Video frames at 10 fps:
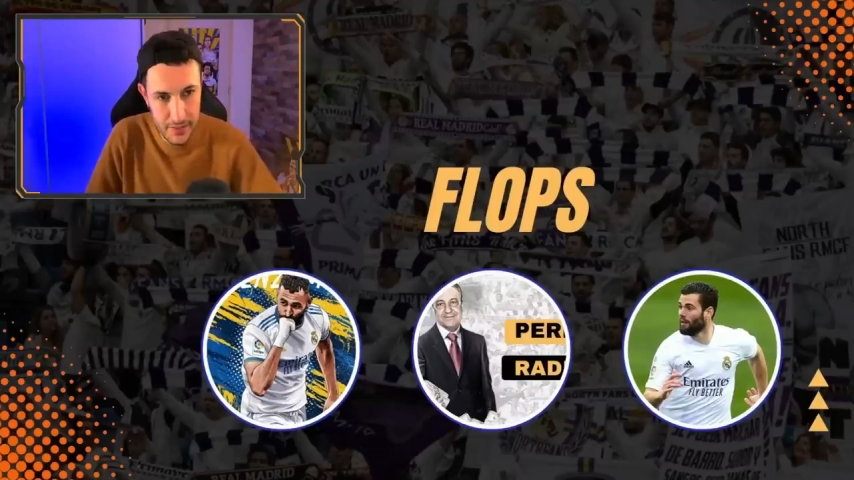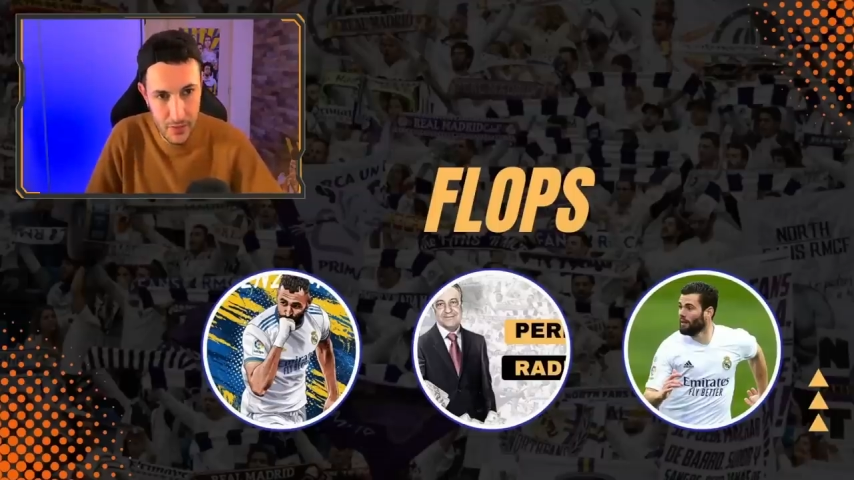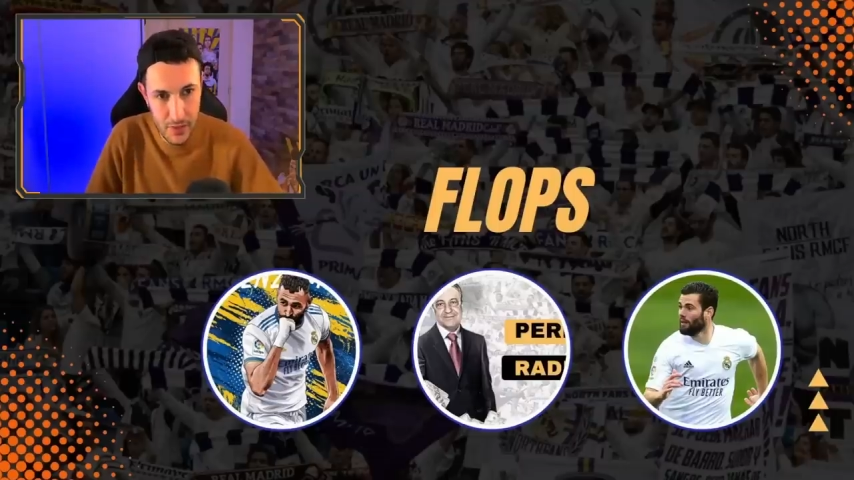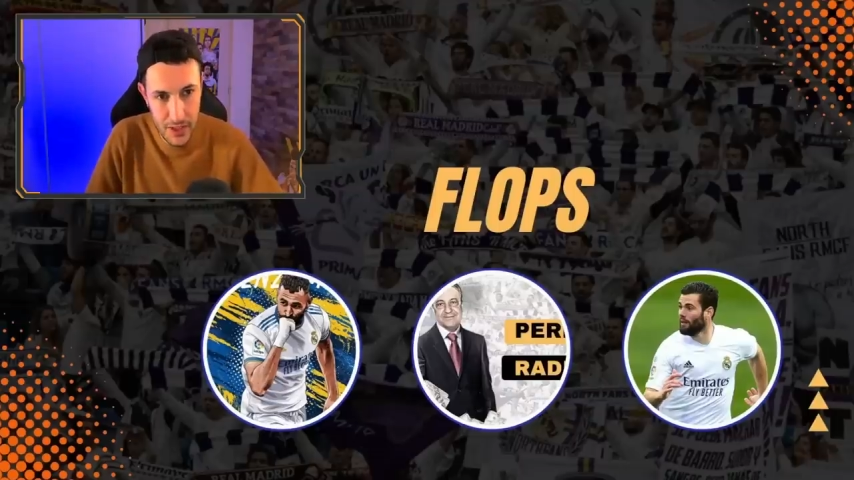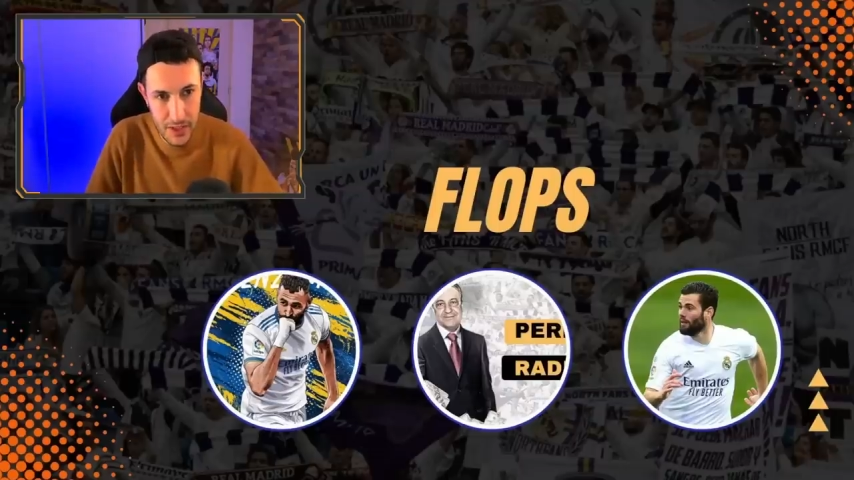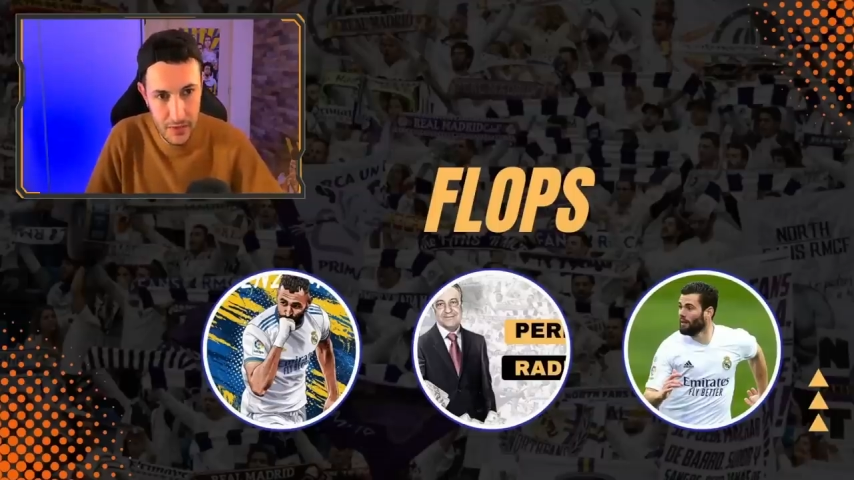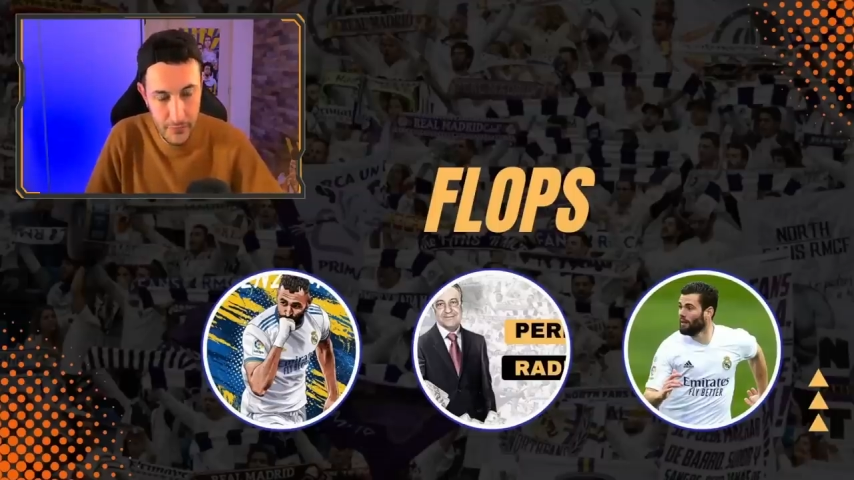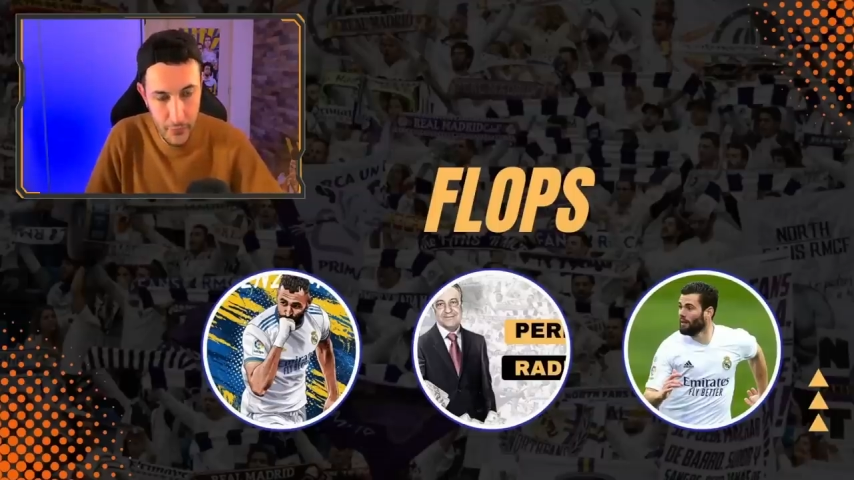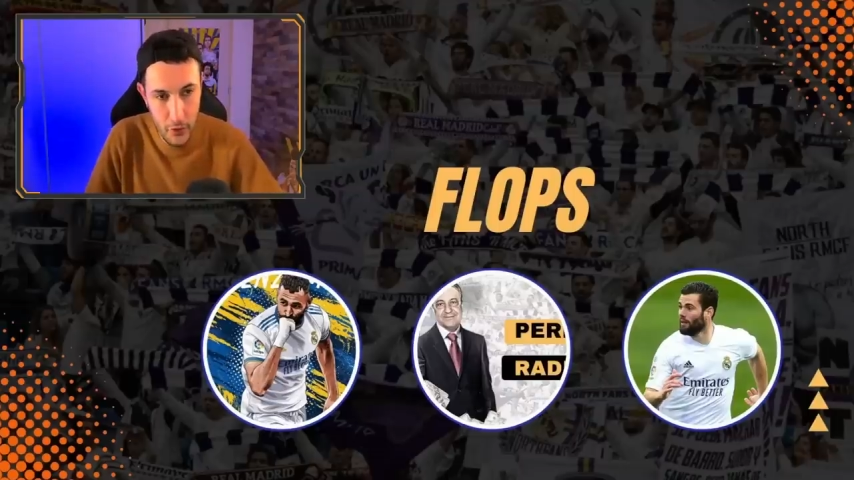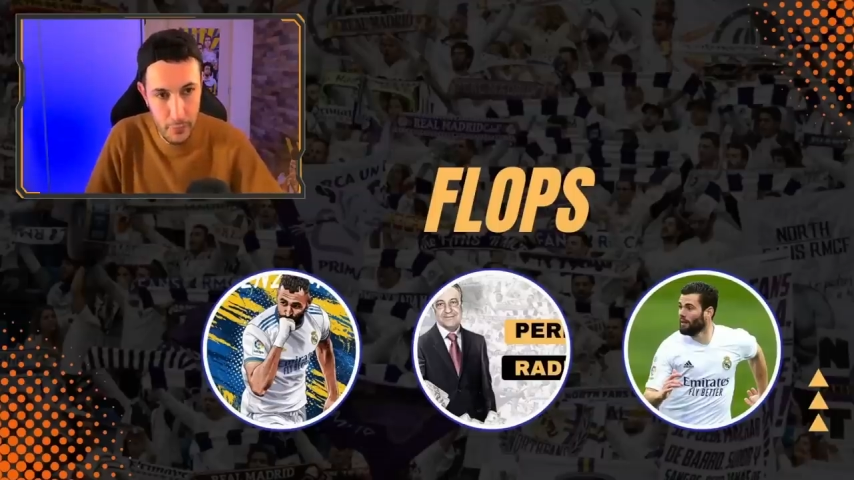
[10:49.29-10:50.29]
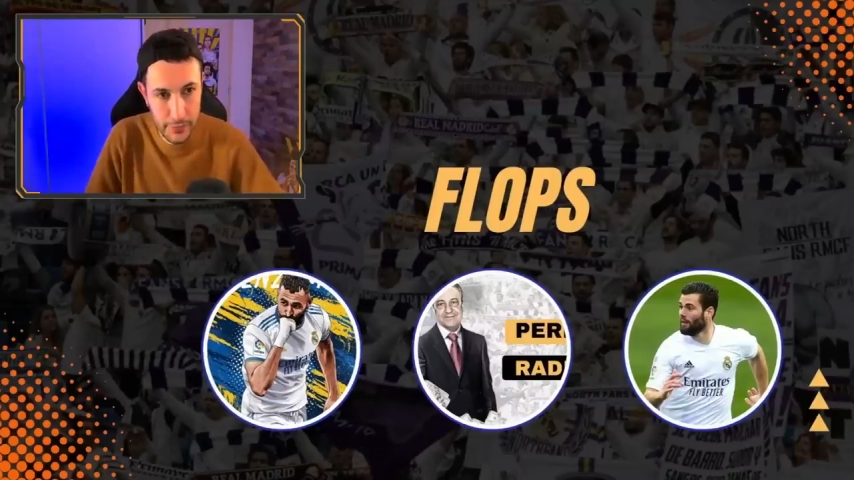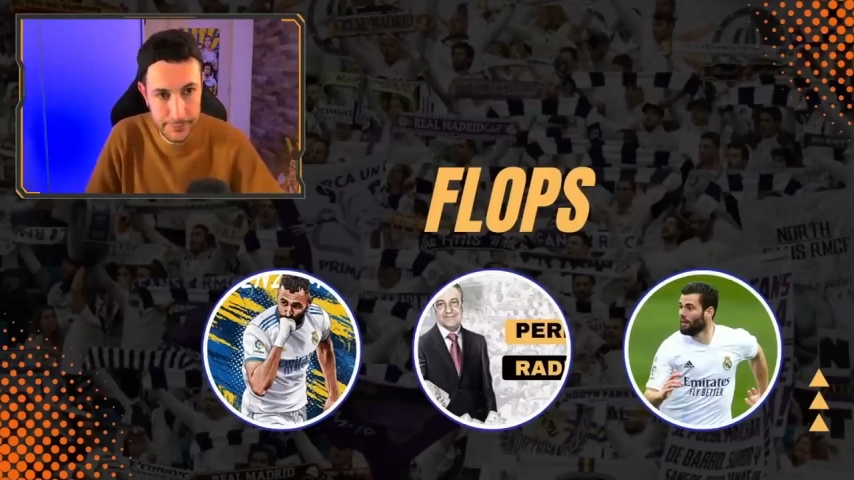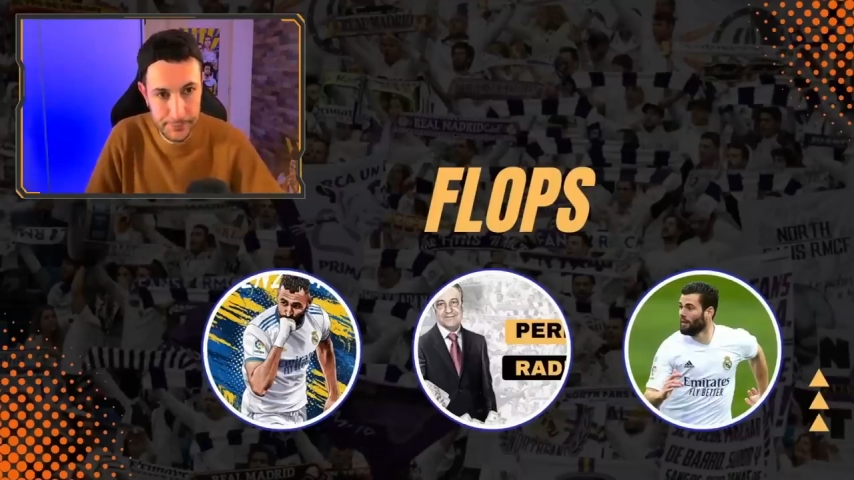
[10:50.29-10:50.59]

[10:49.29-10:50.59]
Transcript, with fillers: dans les flops.